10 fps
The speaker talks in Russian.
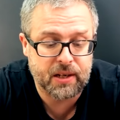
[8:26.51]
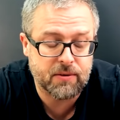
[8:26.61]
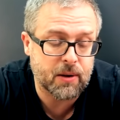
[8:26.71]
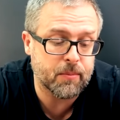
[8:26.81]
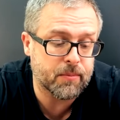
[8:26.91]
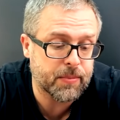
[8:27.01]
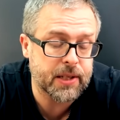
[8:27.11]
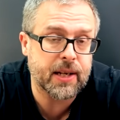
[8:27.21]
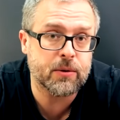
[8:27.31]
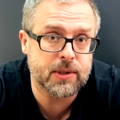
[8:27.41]
к вам
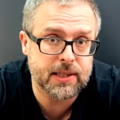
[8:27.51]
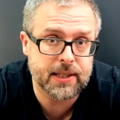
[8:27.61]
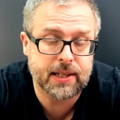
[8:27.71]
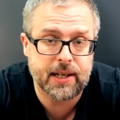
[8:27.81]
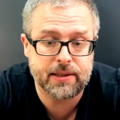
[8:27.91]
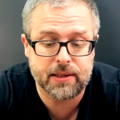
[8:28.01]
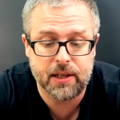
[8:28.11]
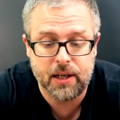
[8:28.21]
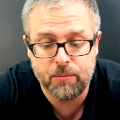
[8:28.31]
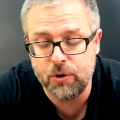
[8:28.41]
потянутся заказы.
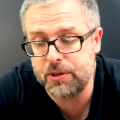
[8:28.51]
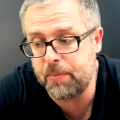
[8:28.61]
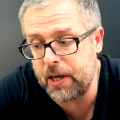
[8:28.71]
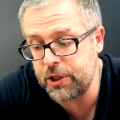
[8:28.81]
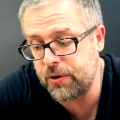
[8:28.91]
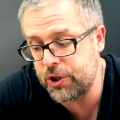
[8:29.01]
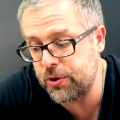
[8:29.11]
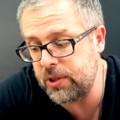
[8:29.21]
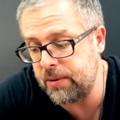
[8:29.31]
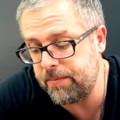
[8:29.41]
Будут спрашивать
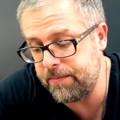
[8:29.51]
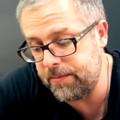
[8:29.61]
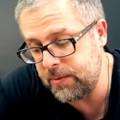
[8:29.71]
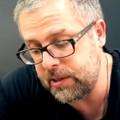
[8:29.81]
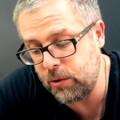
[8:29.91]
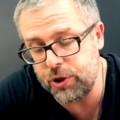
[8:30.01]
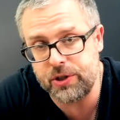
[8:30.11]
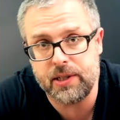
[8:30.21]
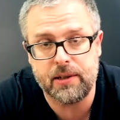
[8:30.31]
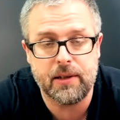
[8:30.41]
что-то
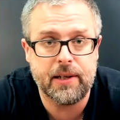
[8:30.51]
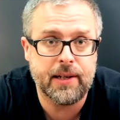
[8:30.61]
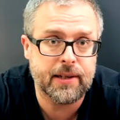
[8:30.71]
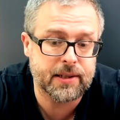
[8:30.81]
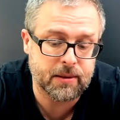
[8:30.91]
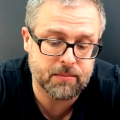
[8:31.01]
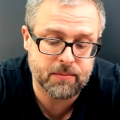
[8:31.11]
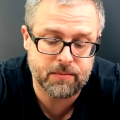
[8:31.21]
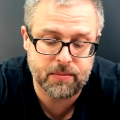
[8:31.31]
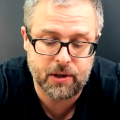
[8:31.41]
сложное или
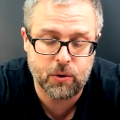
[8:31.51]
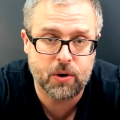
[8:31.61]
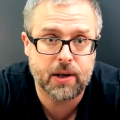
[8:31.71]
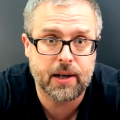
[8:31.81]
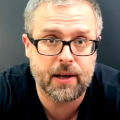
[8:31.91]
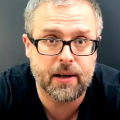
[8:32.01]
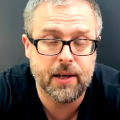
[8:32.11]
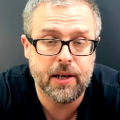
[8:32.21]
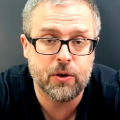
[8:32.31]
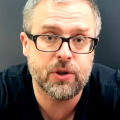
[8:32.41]
там легкое.
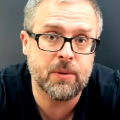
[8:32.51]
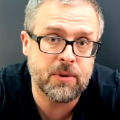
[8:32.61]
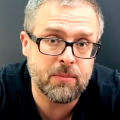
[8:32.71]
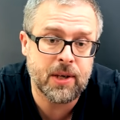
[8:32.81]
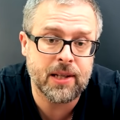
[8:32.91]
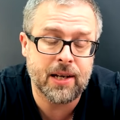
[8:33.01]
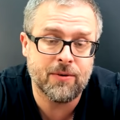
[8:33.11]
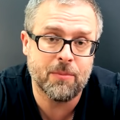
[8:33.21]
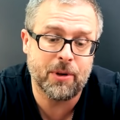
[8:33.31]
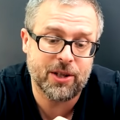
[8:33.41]
Но тем не менее
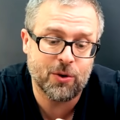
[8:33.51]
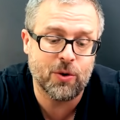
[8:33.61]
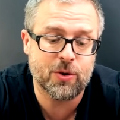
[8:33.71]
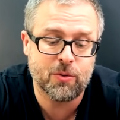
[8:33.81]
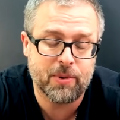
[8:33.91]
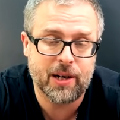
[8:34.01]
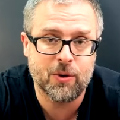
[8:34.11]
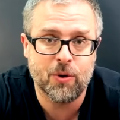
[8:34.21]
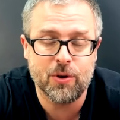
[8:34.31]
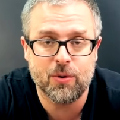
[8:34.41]
вы потихоньку,
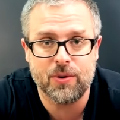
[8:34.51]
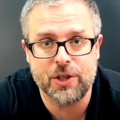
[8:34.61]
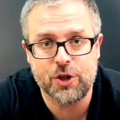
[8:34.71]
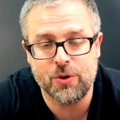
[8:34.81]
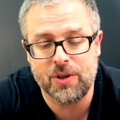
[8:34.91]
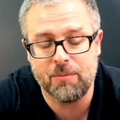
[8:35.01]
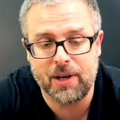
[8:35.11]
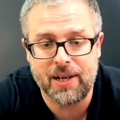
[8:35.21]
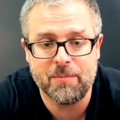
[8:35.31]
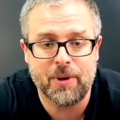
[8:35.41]
полигоньку начнете
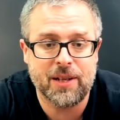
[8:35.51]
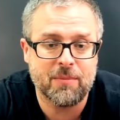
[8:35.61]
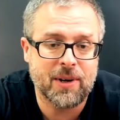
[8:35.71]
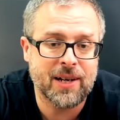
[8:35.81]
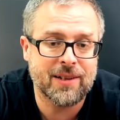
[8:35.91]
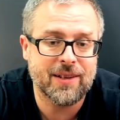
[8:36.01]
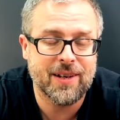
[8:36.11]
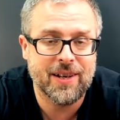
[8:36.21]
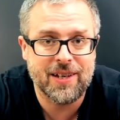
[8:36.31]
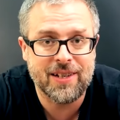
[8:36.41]
брать, принимать
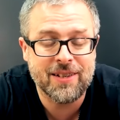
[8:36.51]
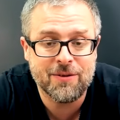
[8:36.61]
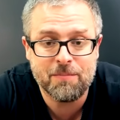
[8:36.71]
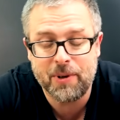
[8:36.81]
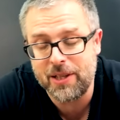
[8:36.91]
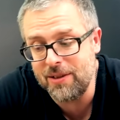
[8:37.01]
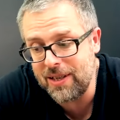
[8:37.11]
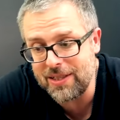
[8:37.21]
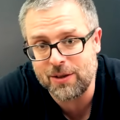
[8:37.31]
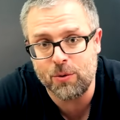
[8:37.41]
и
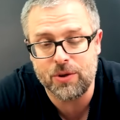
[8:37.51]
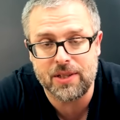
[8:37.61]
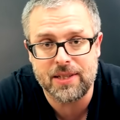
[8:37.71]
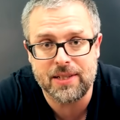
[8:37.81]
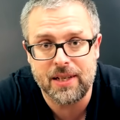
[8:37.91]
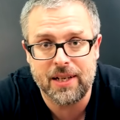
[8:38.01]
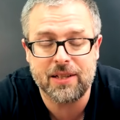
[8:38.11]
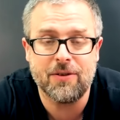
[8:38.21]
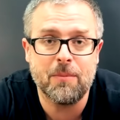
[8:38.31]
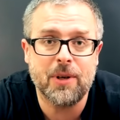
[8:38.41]
раскрутитесь.
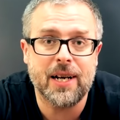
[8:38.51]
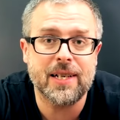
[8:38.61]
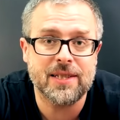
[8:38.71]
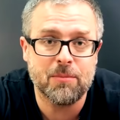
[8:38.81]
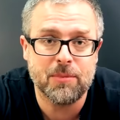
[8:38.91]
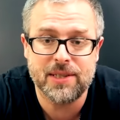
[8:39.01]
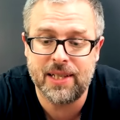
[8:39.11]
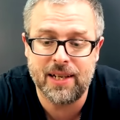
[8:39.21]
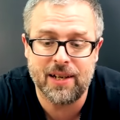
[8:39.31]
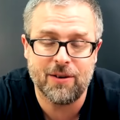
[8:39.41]
Это вам гораздо
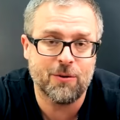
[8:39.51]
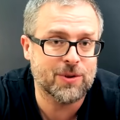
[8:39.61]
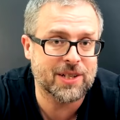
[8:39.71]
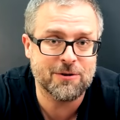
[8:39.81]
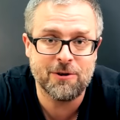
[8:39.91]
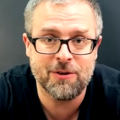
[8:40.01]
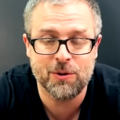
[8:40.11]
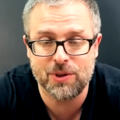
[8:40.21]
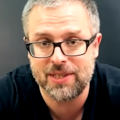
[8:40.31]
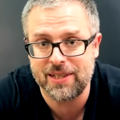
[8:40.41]
быстрее. У нас в
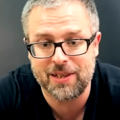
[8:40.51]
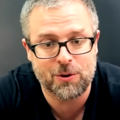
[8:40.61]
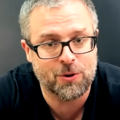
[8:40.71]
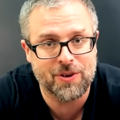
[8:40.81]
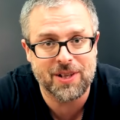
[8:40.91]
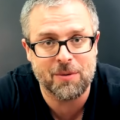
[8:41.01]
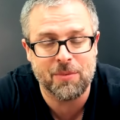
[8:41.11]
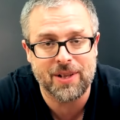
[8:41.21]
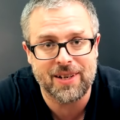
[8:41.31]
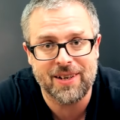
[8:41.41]
90-х такого не
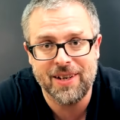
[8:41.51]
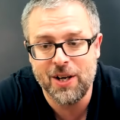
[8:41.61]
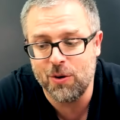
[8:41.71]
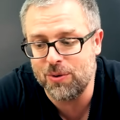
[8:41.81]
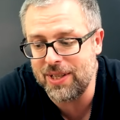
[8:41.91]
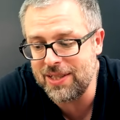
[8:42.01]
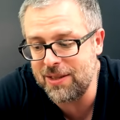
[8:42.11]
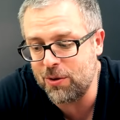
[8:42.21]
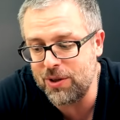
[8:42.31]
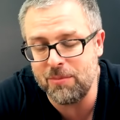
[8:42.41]
было. У нас
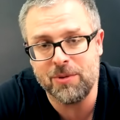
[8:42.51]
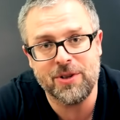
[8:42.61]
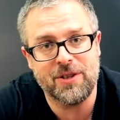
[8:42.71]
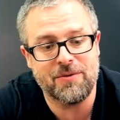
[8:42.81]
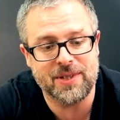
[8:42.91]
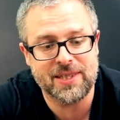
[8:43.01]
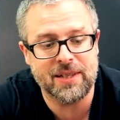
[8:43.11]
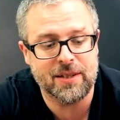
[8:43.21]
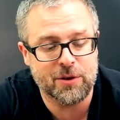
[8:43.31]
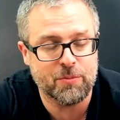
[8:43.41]
хоть и был
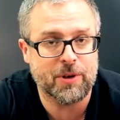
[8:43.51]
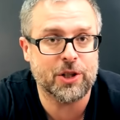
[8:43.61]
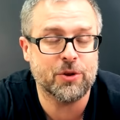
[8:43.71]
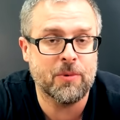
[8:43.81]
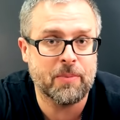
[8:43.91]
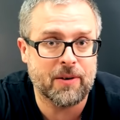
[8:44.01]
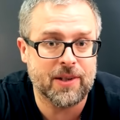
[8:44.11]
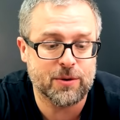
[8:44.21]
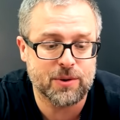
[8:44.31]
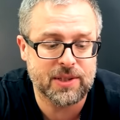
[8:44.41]
дефицит, но про чтобы про
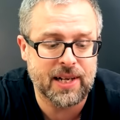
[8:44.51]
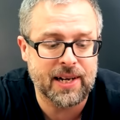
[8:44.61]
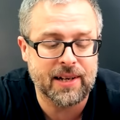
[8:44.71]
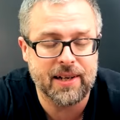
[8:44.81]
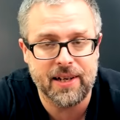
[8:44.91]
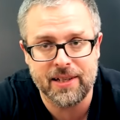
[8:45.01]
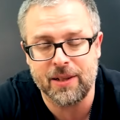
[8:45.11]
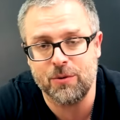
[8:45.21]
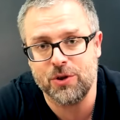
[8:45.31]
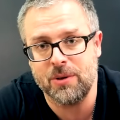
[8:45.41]
вас узнали,
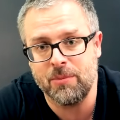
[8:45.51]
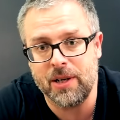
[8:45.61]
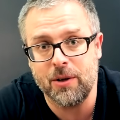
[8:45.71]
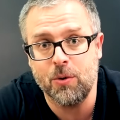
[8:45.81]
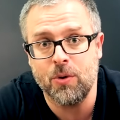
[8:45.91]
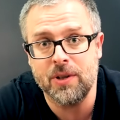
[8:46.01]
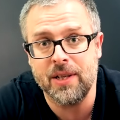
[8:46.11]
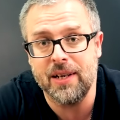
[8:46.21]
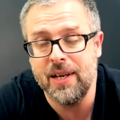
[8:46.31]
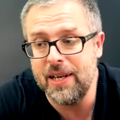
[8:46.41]
это нужны были
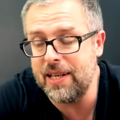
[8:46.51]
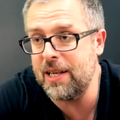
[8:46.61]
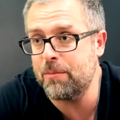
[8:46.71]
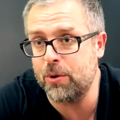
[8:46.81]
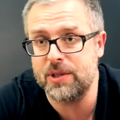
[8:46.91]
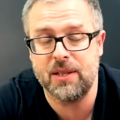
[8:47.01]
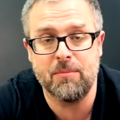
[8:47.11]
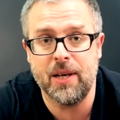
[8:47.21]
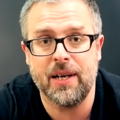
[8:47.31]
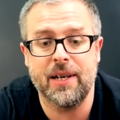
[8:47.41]
годы. Или просто
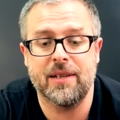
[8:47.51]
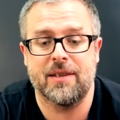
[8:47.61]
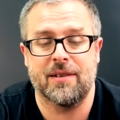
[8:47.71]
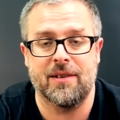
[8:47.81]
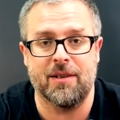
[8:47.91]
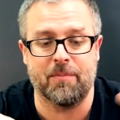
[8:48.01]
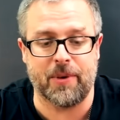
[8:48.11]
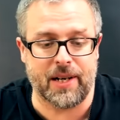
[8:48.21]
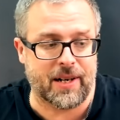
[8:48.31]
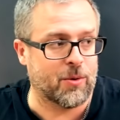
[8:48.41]
бегать э,
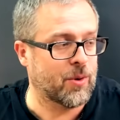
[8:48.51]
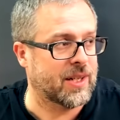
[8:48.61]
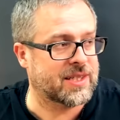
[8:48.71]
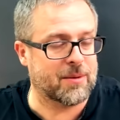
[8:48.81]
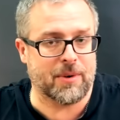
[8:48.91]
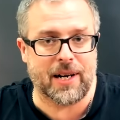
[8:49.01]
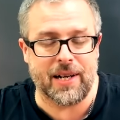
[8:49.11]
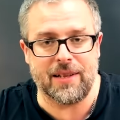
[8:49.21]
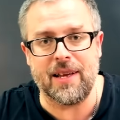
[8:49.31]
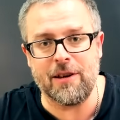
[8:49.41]
по улицам
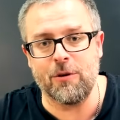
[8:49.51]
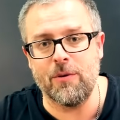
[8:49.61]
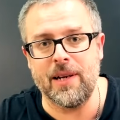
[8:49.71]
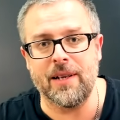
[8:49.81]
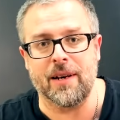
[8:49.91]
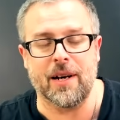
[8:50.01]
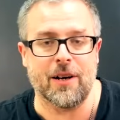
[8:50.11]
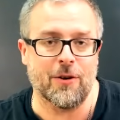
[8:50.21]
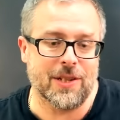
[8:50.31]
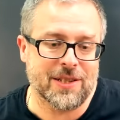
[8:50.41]
орать, я ювелир,
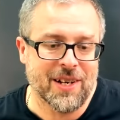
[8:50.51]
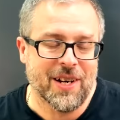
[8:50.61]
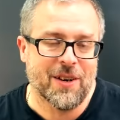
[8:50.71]
а у вас